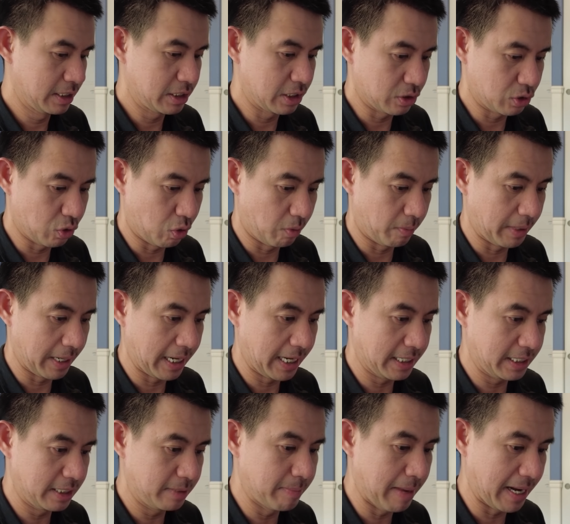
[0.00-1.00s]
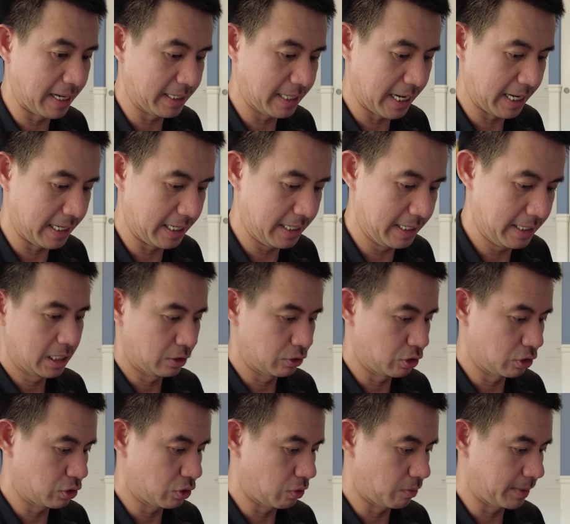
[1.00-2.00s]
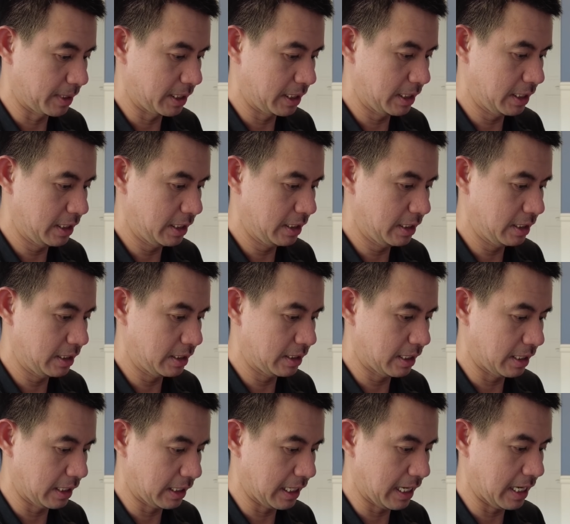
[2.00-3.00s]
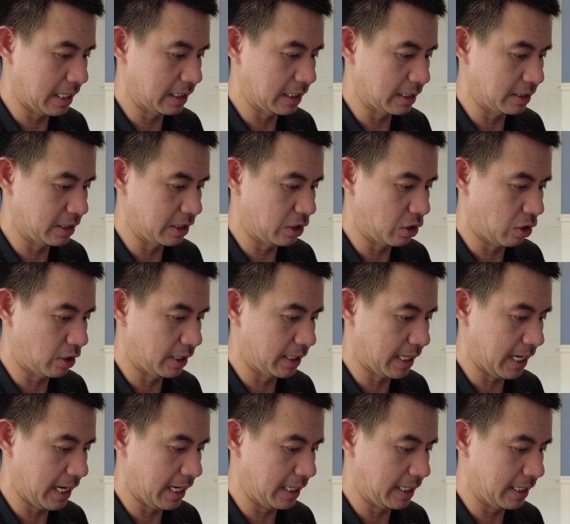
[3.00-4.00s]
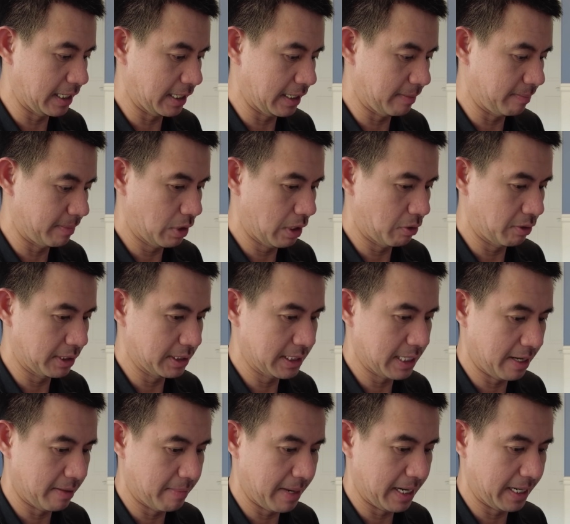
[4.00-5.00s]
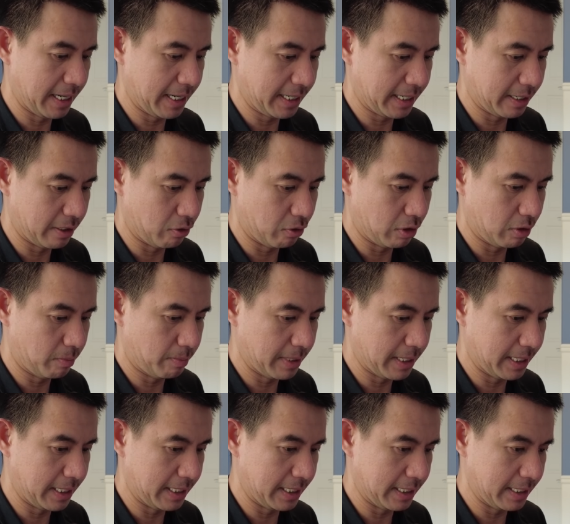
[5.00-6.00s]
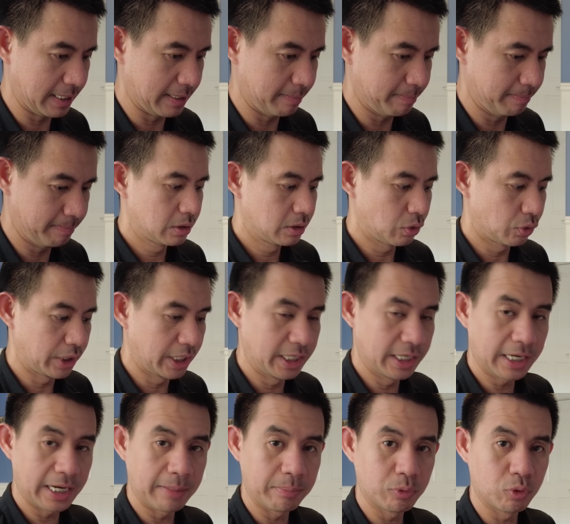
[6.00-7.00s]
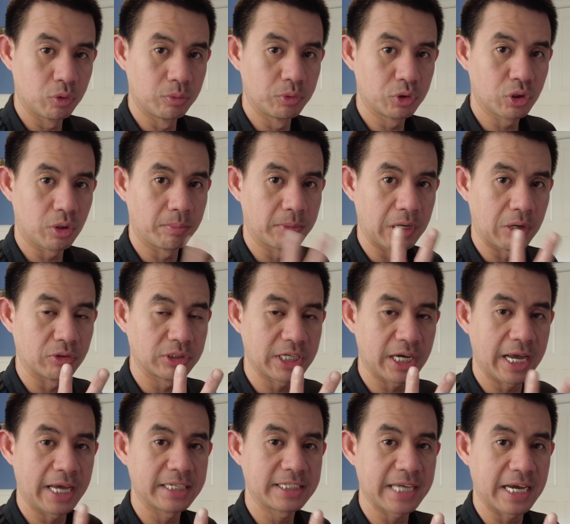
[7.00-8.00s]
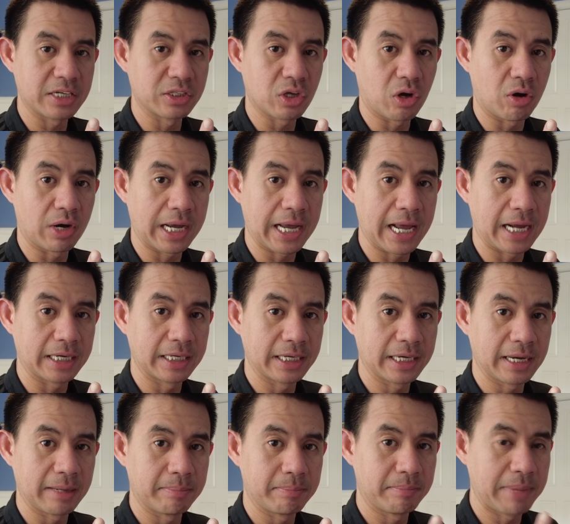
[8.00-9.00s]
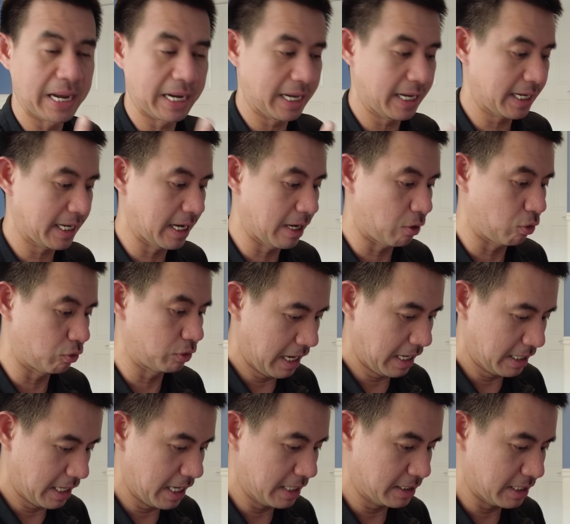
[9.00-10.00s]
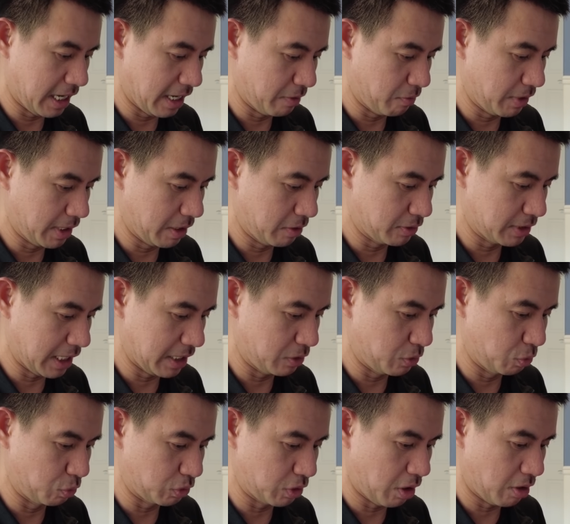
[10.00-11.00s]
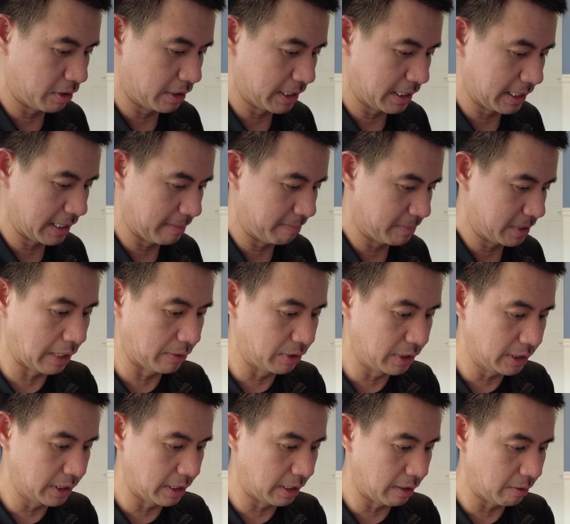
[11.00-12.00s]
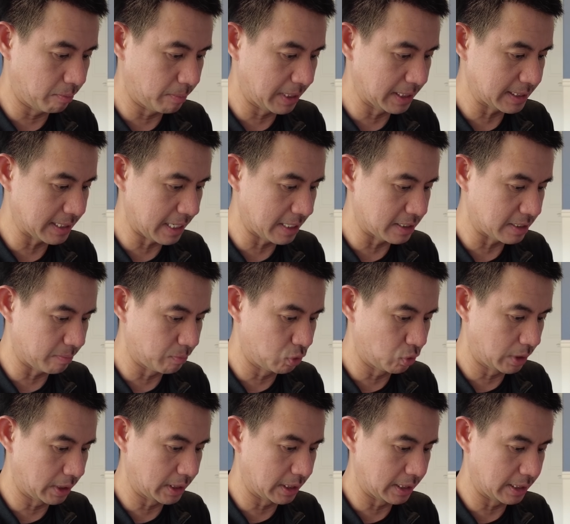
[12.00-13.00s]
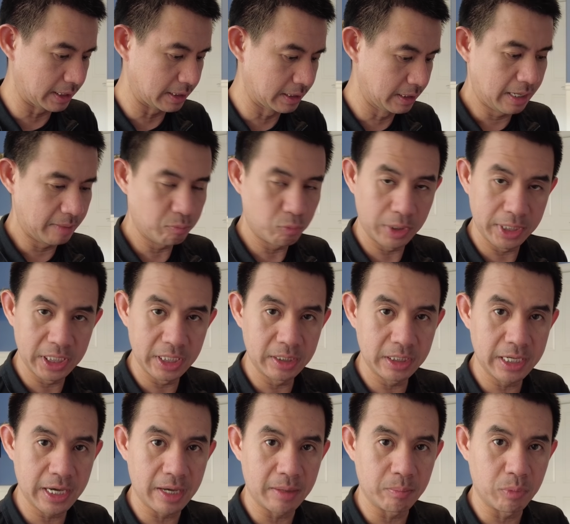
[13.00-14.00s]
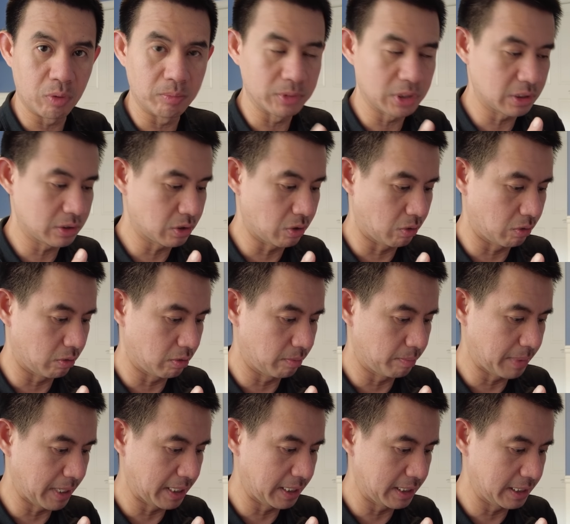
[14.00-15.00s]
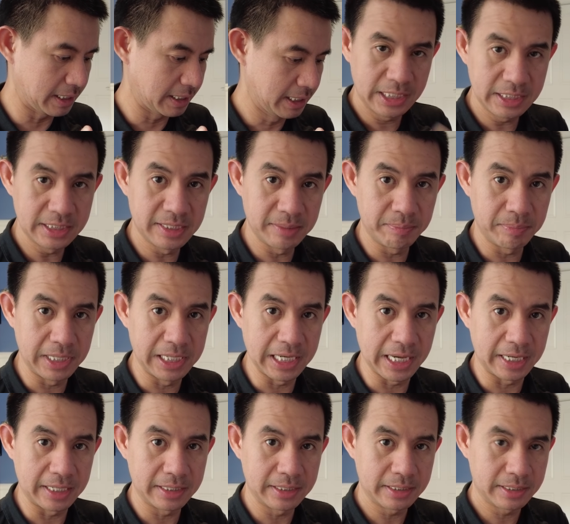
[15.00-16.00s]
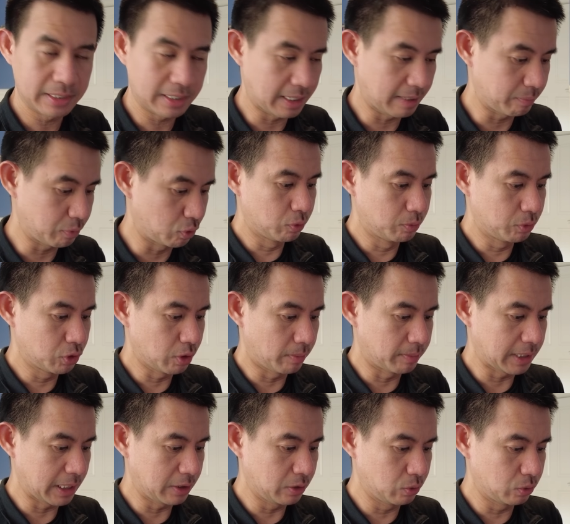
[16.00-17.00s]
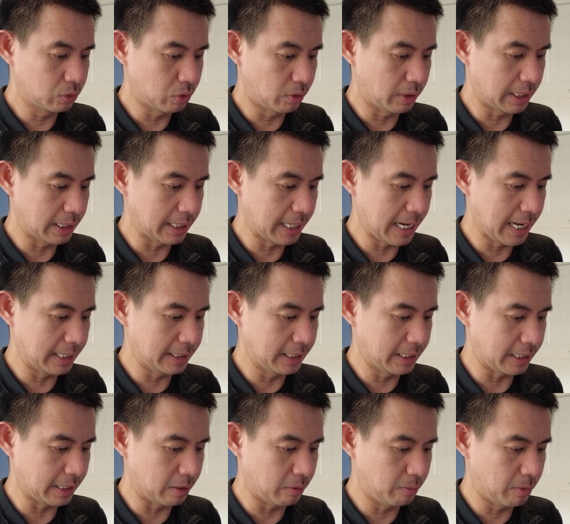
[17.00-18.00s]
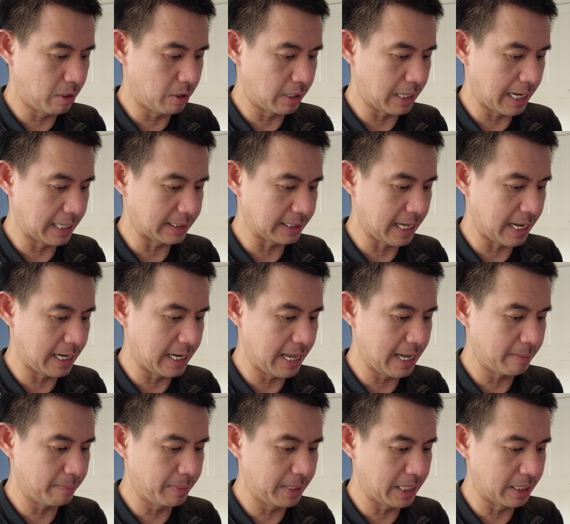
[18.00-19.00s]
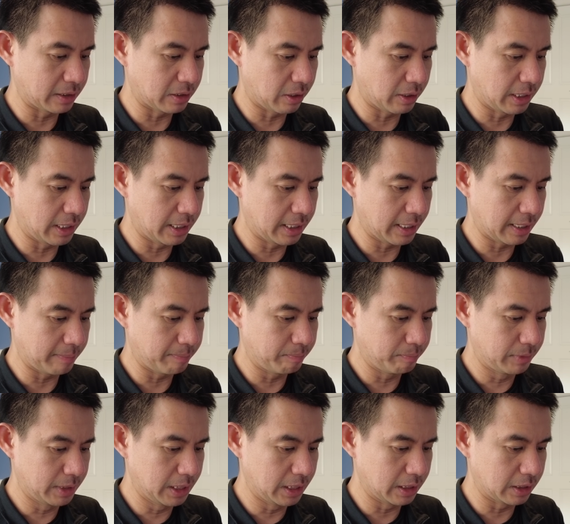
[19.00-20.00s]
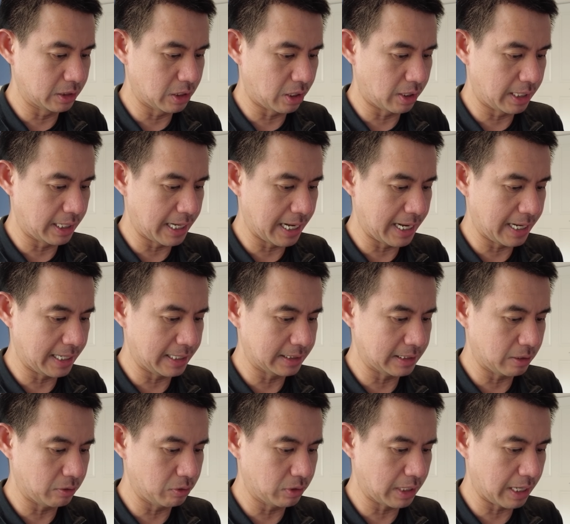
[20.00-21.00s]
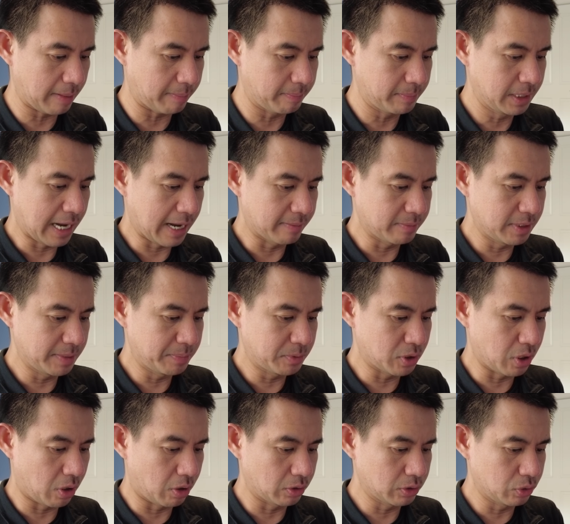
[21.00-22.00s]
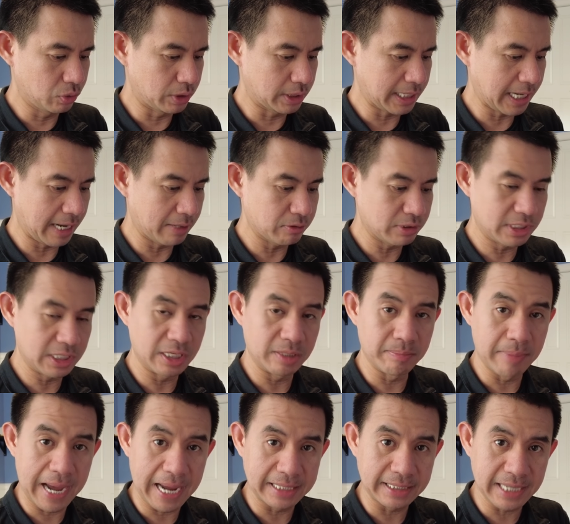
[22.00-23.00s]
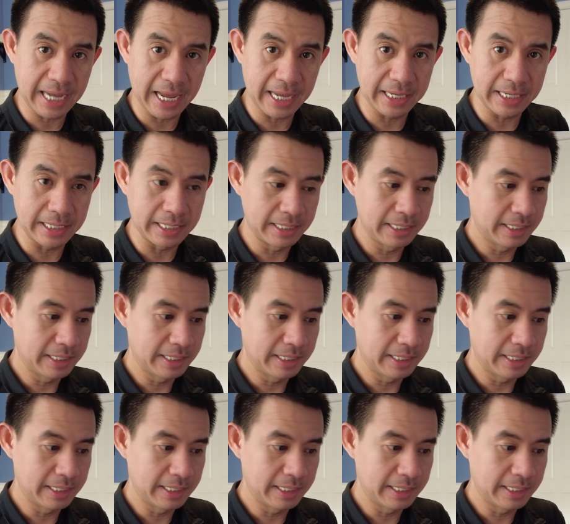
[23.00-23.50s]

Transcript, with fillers: จะส่งไปให้ที่แบงค์ไหนเราจะส่งไปที่ธนาคารกสิกรไทยนะครับเราก็ใส่แบงค์แอคเคาท์เข้าไปนะครับตรงนี้นะครับคุณผู้ชมเขาจะให้ใส่สองครั้งนะครับแบงค์แอคเคาท์ให้แน่ใจว่าเราใส่ถูกต้องนะครับคราวนี้เดี๋ยวเรามาใส่จำนวนเงินนะครับวันนี้เนี่ยผมจะส่งไปยี่สิบเหรียญ น, นะครับคุณผู้ชมถ้าดูตรงข้างล่างเนี่ยเขาบอกอัตราแลกเปลี่ยนตอนนี้นะครับหนึ่งดอลลาร์เท่ากับ สามสิบสองจุดเก้าสี่ บาทไทย